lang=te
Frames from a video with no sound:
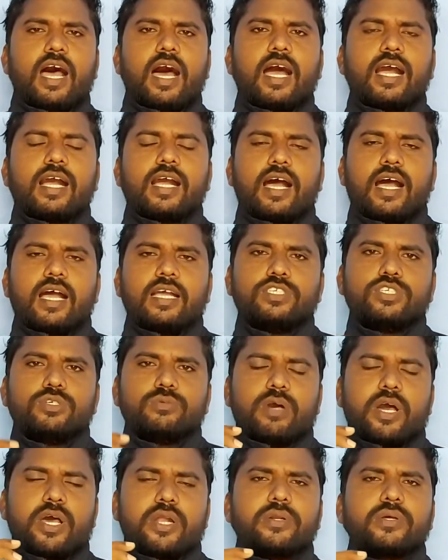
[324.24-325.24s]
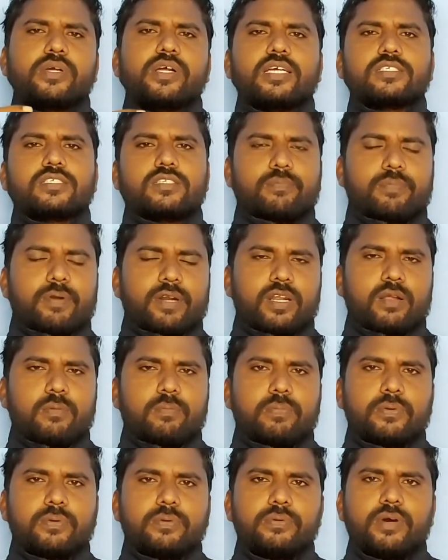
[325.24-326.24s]
ఆ యజమానుడు
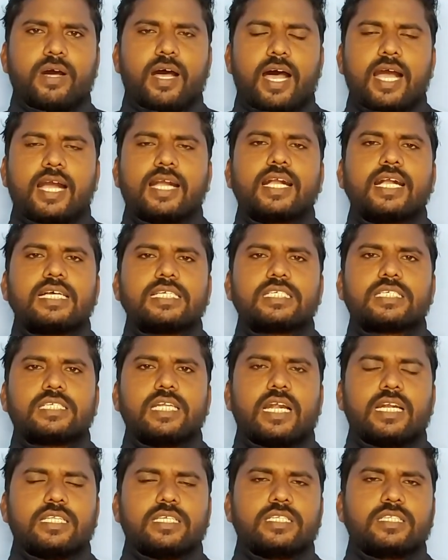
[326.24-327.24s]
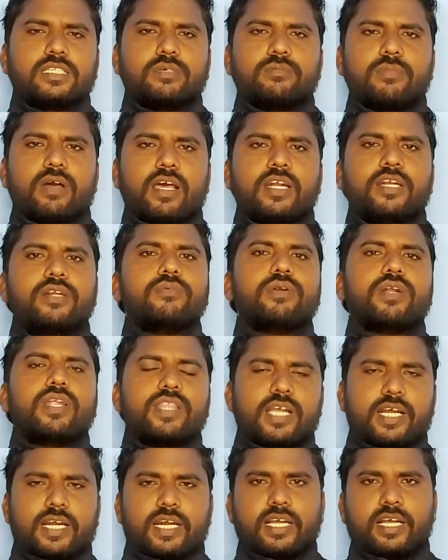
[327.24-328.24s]
కష్టపడినప్పుడు ఆ కష్టార్జితం అనేటువంటిది
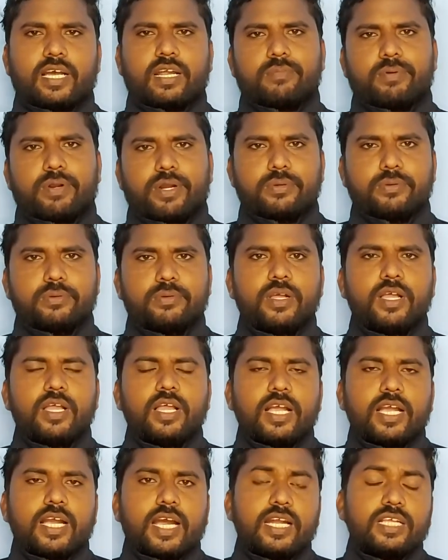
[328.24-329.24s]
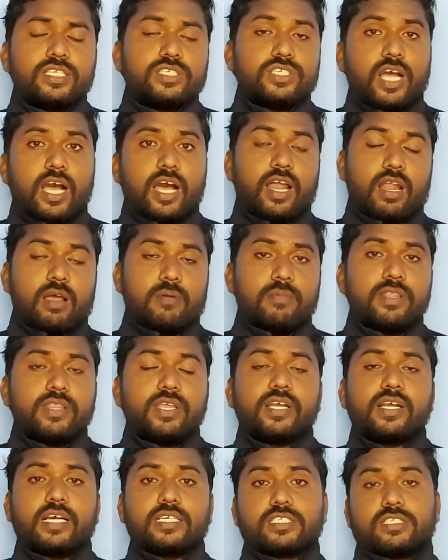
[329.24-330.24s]
అక్కడ కనపడదు కానీ చాలామంది
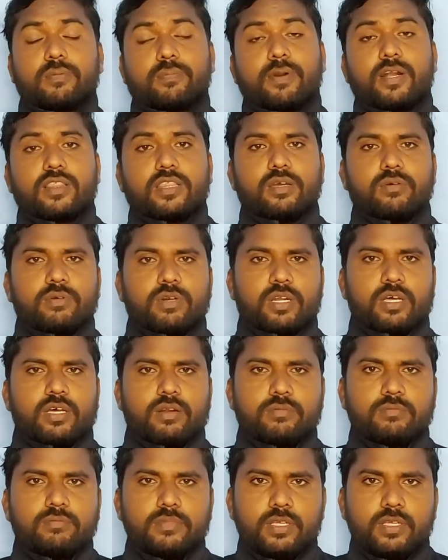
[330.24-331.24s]
కష్టపడుతూ ఉన్నారు